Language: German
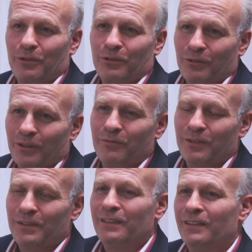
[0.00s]
können oder
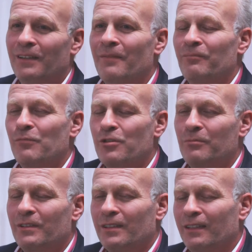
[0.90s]
wie sie
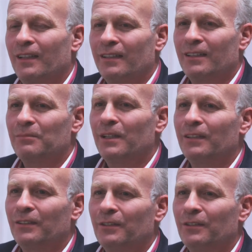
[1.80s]
bestimmte Sachen anders machen